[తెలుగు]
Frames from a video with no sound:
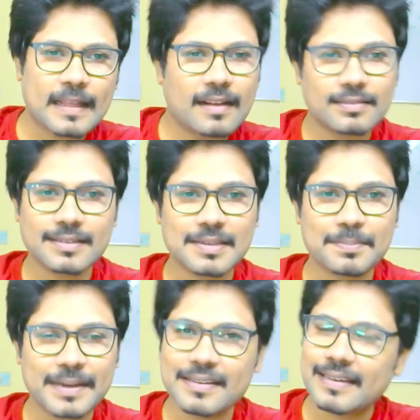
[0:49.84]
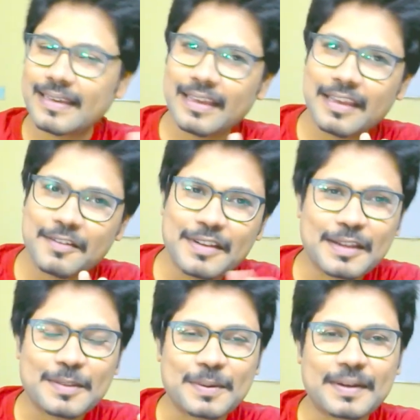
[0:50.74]
అంతే తప్ప ఇంకేమీ
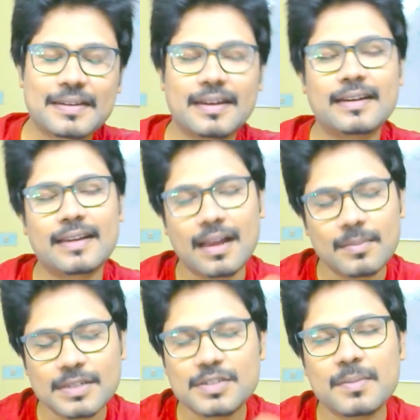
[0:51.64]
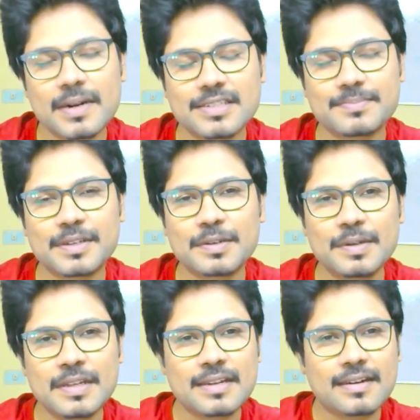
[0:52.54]
లేదు అండ్ నా మనసులో మాట చెప్తాను
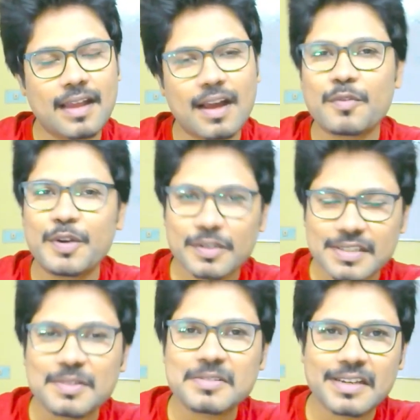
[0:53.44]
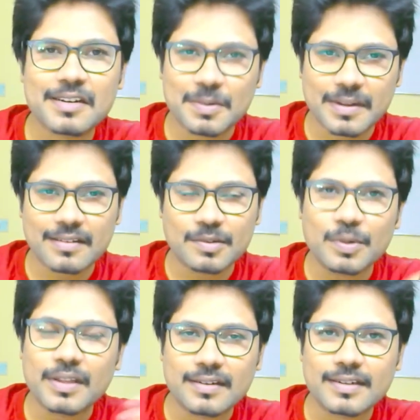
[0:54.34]
నాకు వీడియోస్ ఎందుకు చేయాలని ఉండదు
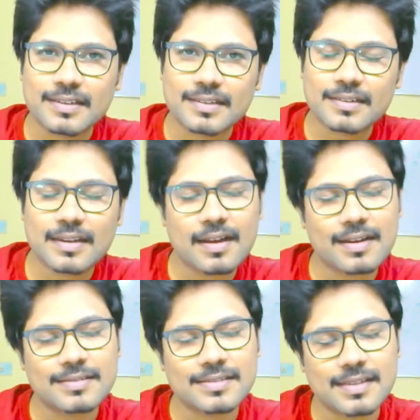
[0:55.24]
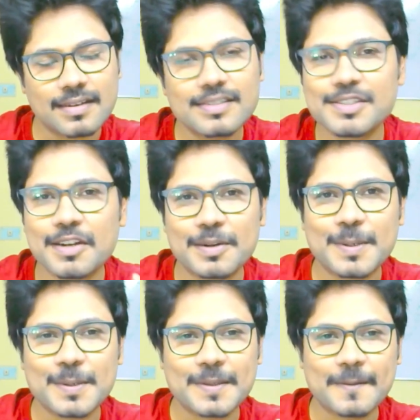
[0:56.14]
ఉండదండి నాకు ఖచ్చితంగా చేయాలని
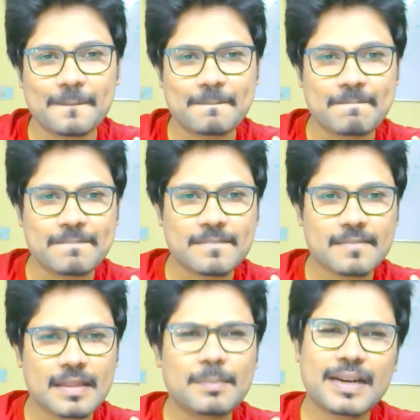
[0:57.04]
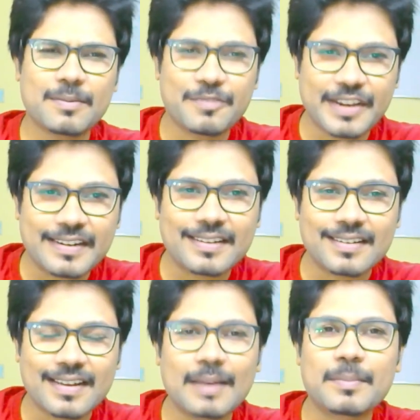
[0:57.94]
ఉంటుంది బట్ ఐఎమ్ వెయిటింగ్
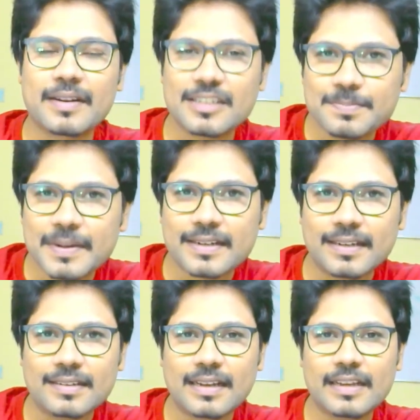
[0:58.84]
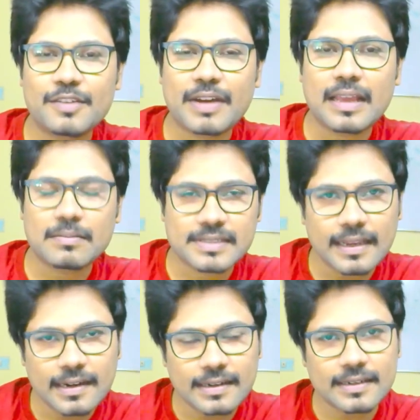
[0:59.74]
ఐఎమ్ రెస్పెక్టింగ్ ఇఫ్ ఐఎమ్
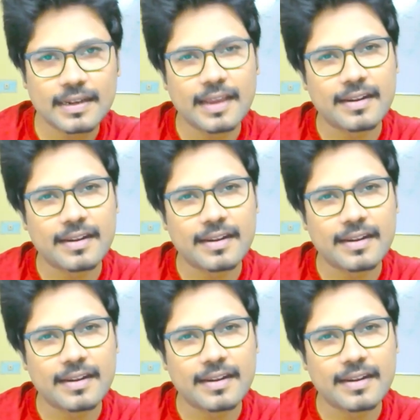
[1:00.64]
సైలెంట్ ఐ